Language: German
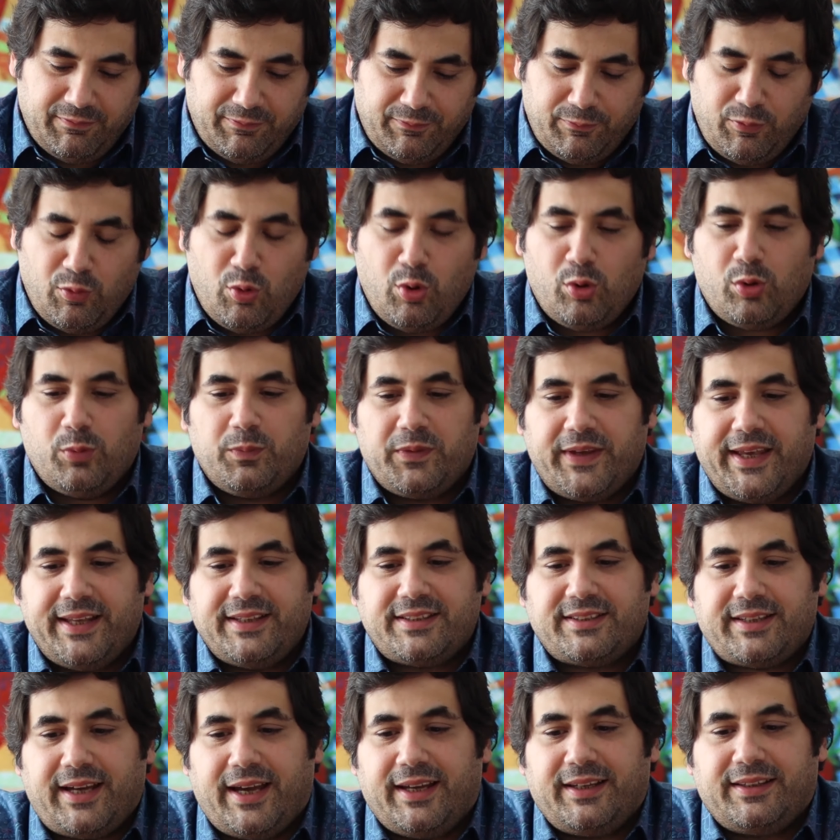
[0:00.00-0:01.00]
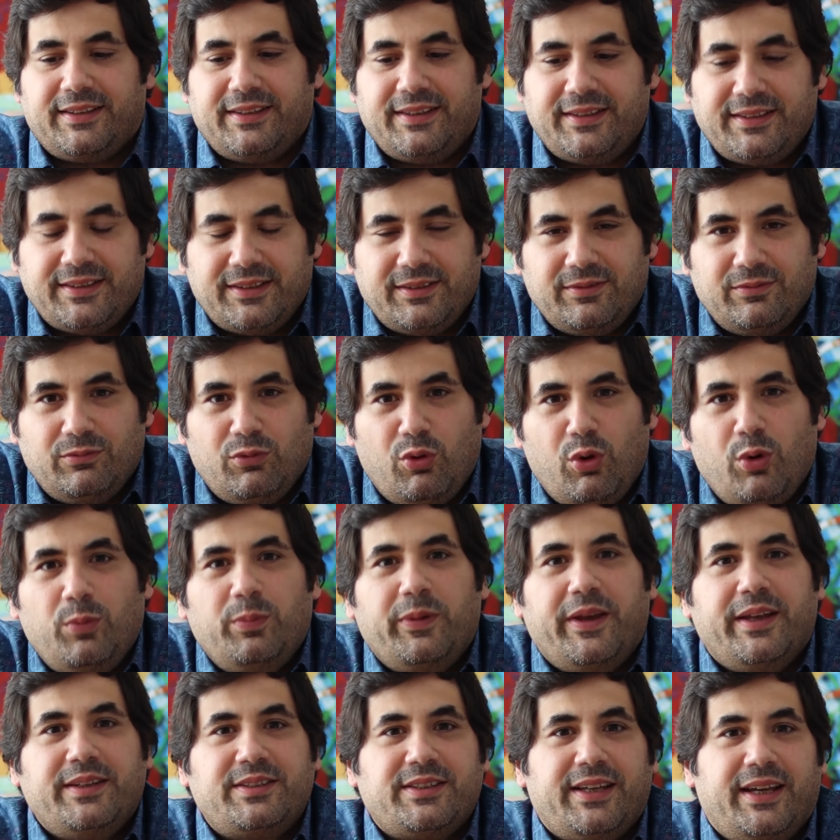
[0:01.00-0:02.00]
worum geht es eigentlich?
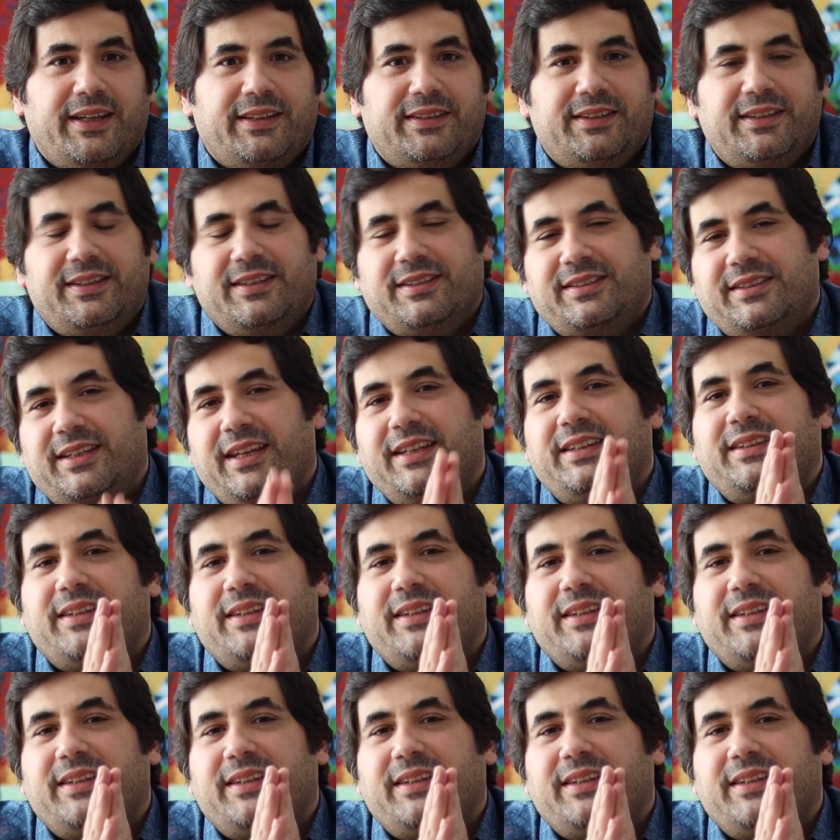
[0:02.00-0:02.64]
Worum geht es eigentlich? Es